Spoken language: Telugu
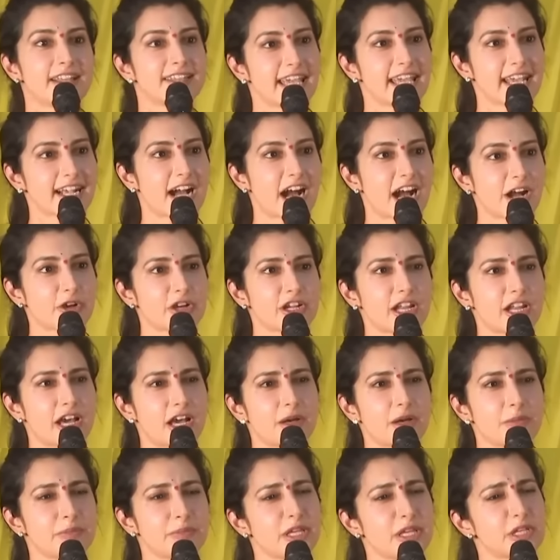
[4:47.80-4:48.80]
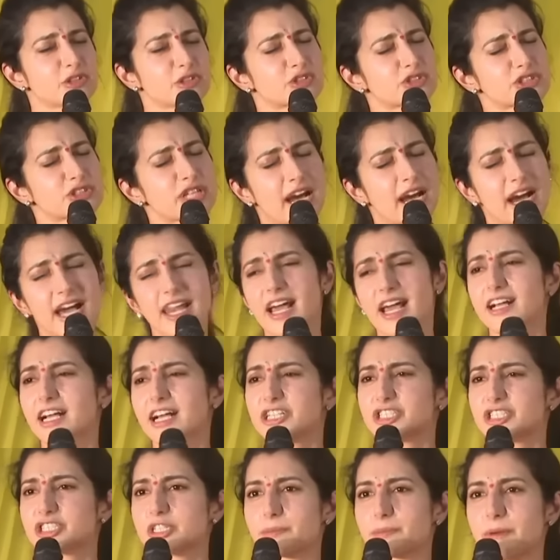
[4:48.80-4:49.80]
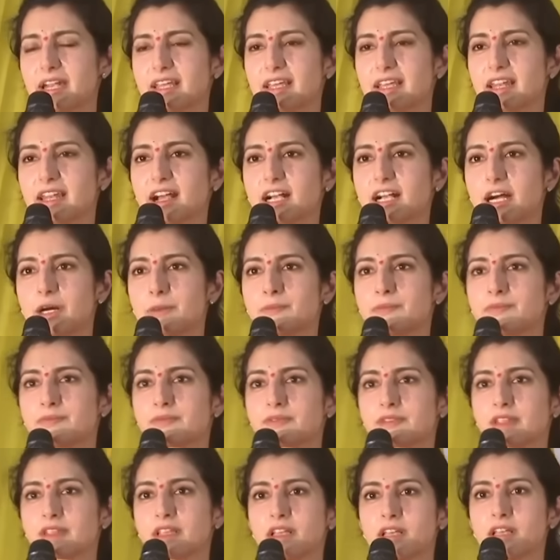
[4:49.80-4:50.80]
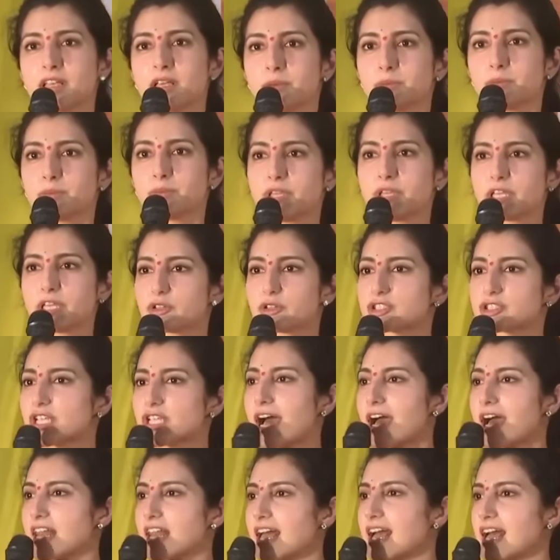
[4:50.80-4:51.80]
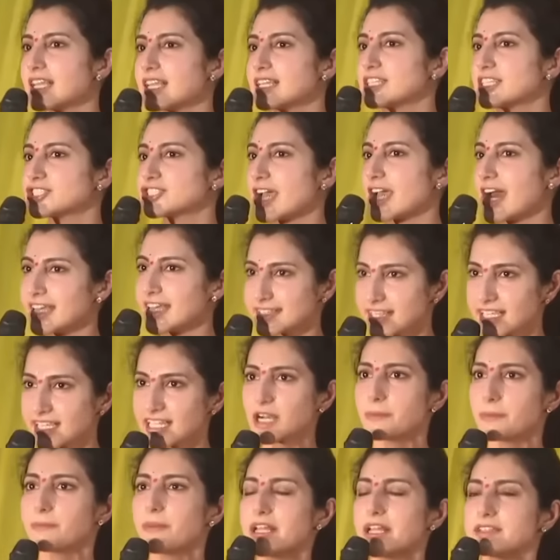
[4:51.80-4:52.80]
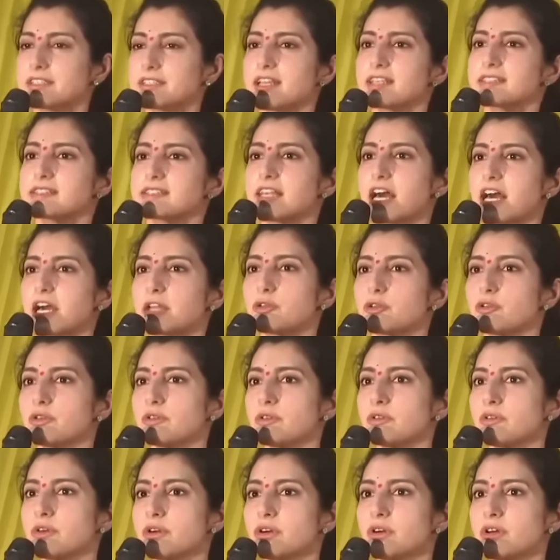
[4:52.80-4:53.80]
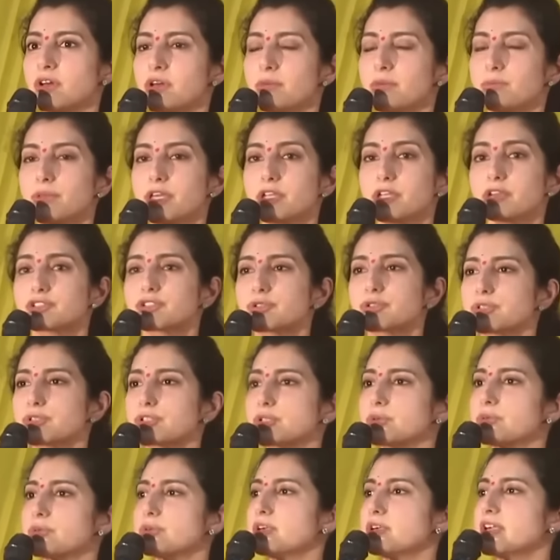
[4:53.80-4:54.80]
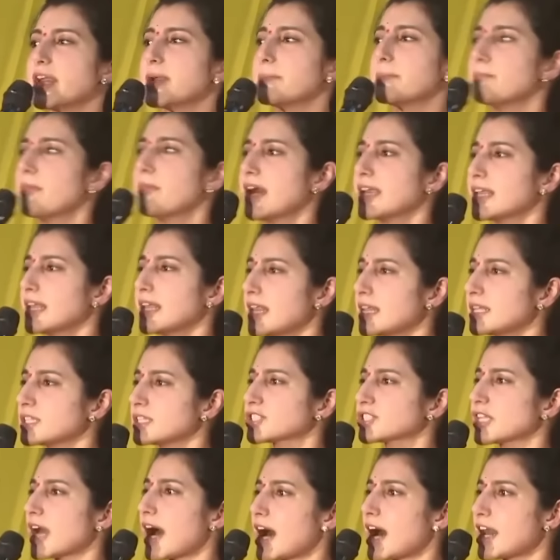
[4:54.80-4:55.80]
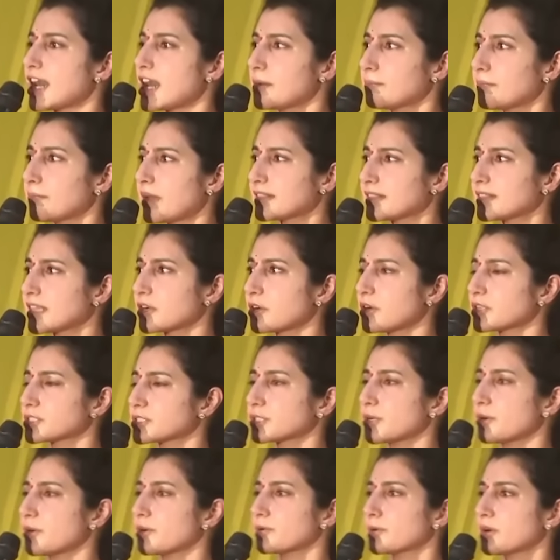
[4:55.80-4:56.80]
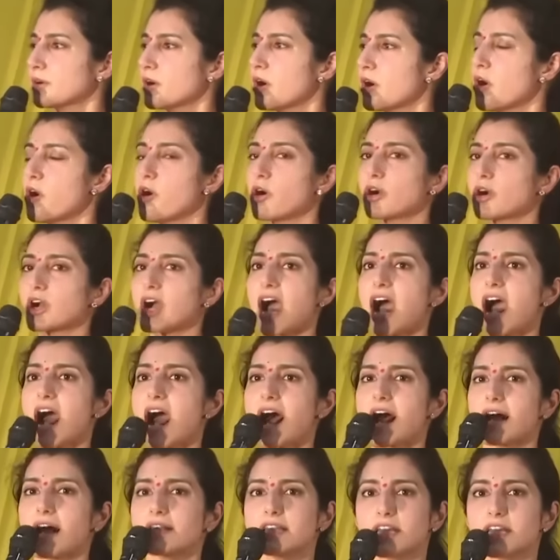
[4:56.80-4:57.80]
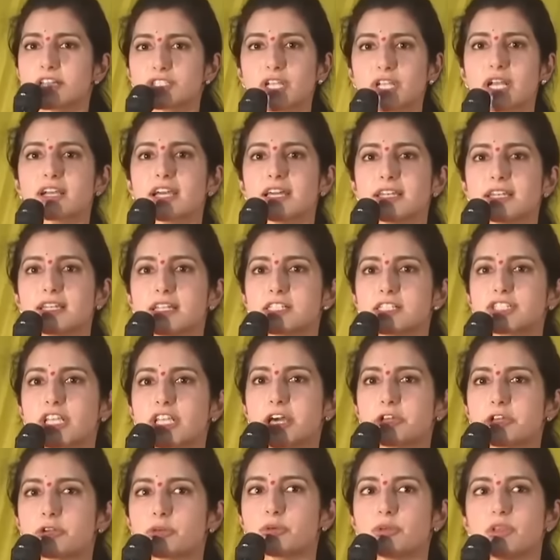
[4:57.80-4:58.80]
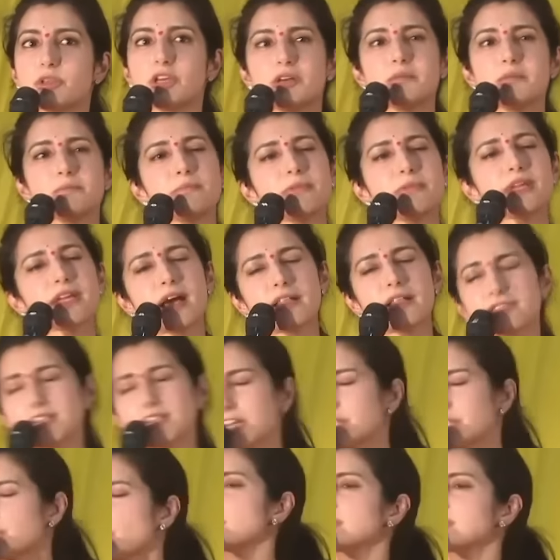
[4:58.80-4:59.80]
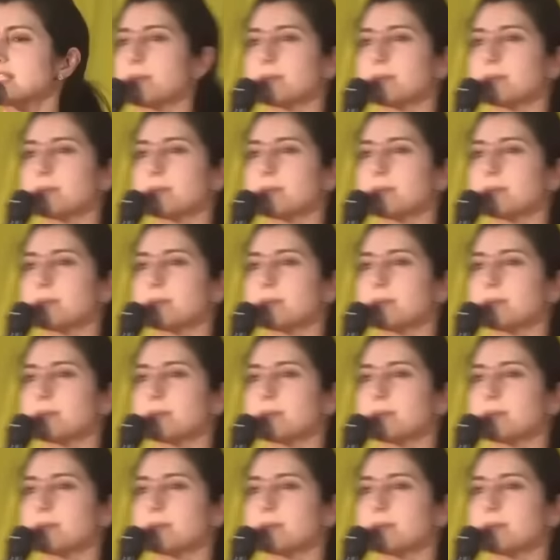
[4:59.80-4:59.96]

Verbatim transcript: అదే కాకుండా మీరు చాలా కష్టపడే రకం మీరు చాలా నిజాయితీగా పనిచేస్తారు మీరు చుట్టూ ఉండే మహిళలు చాలా మంది కోసం ఒక ఆదర్శంగా నిలిచారు మీ అందరితో